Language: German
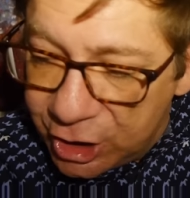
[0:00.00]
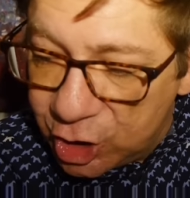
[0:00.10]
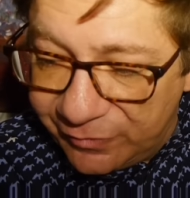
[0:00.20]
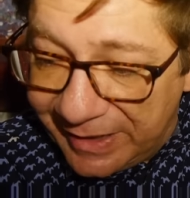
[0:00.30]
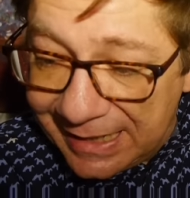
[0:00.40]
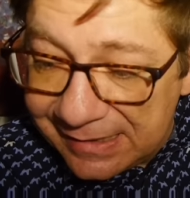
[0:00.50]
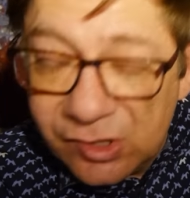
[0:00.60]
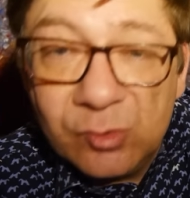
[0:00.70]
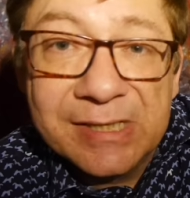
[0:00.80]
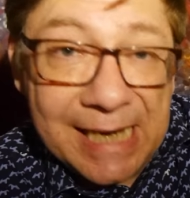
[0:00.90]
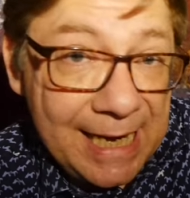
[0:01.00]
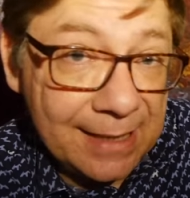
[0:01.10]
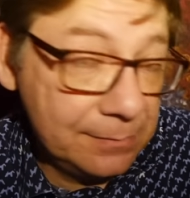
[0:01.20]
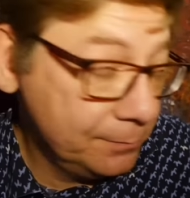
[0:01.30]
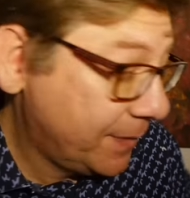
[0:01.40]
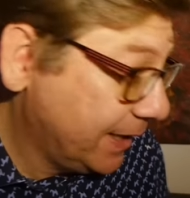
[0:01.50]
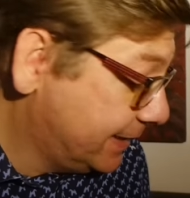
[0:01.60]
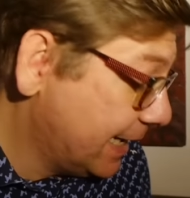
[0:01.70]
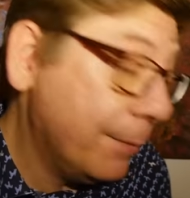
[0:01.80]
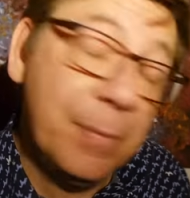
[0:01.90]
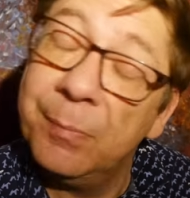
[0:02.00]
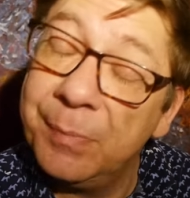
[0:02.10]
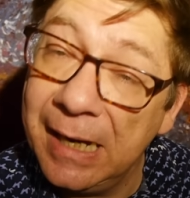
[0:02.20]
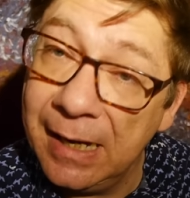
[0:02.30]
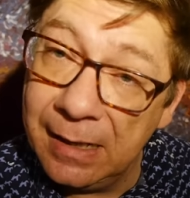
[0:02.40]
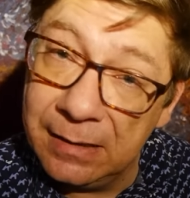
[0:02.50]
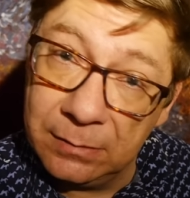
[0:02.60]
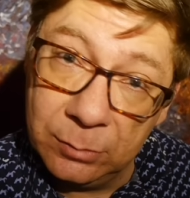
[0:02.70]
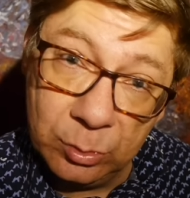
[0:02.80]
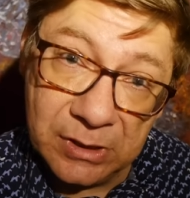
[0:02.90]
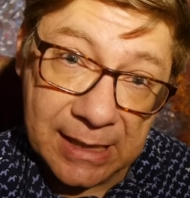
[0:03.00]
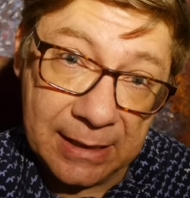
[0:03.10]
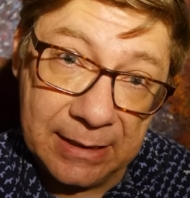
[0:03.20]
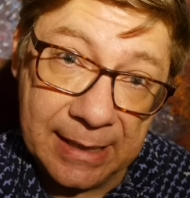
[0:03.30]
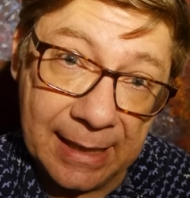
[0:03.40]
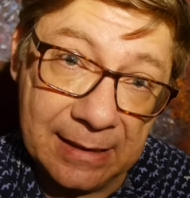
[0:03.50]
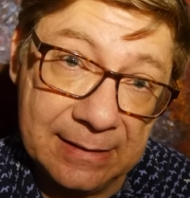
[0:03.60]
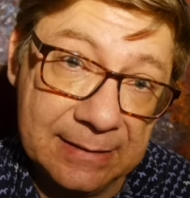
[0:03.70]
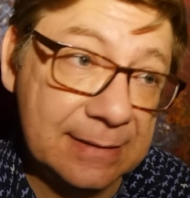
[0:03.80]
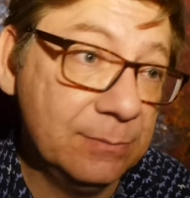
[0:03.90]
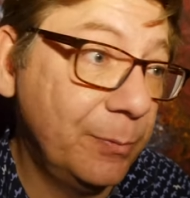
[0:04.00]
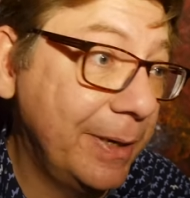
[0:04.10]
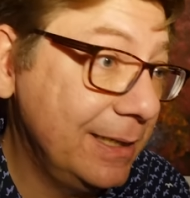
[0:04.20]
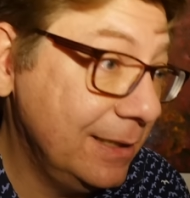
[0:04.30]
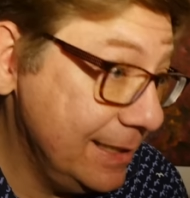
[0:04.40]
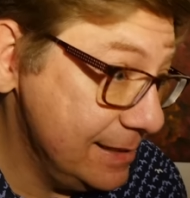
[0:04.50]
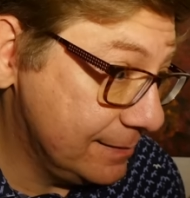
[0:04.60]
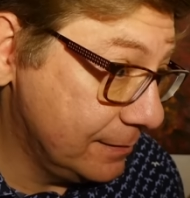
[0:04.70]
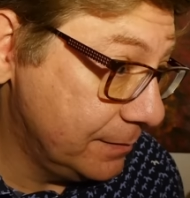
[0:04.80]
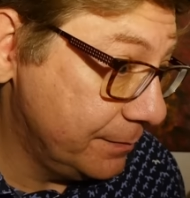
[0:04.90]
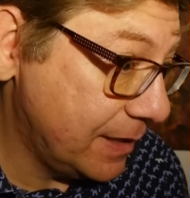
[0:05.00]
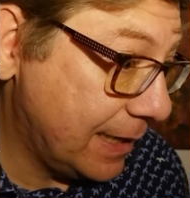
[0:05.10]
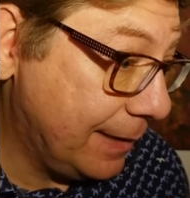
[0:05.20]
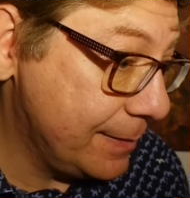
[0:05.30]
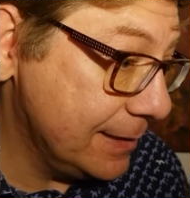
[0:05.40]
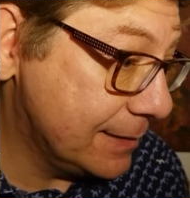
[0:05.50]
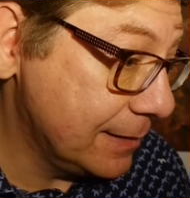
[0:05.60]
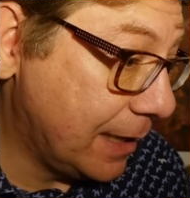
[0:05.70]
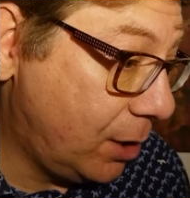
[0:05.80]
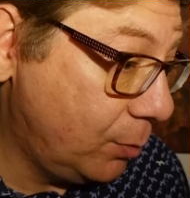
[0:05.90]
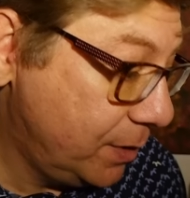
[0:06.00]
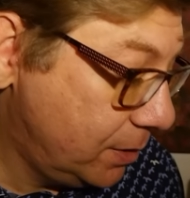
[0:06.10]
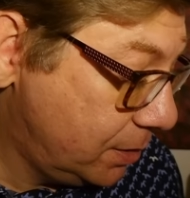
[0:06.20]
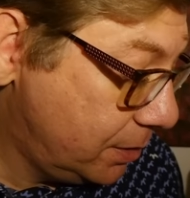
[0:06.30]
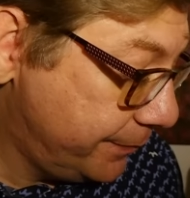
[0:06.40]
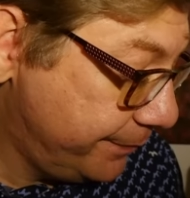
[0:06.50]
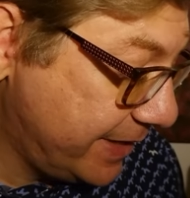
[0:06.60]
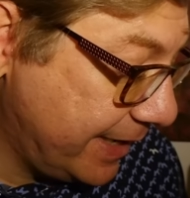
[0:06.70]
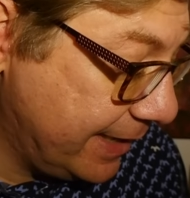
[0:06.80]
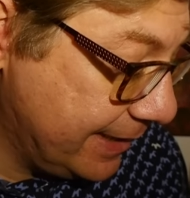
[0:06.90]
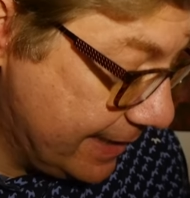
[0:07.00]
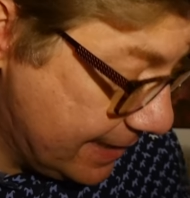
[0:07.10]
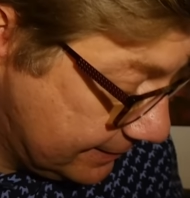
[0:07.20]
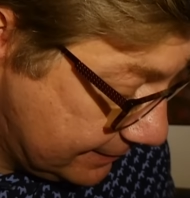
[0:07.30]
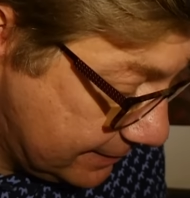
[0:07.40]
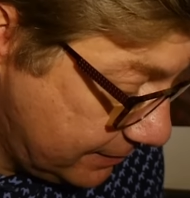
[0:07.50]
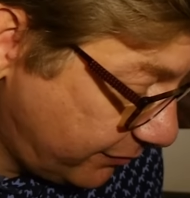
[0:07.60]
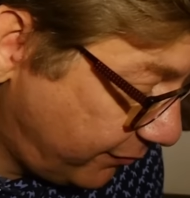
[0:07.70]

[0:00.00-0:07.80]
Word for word: Schwer zu sagen. Ich habe ein paar gute Kandidaten, die ich im Moment lese. Aber ich glaube, der erste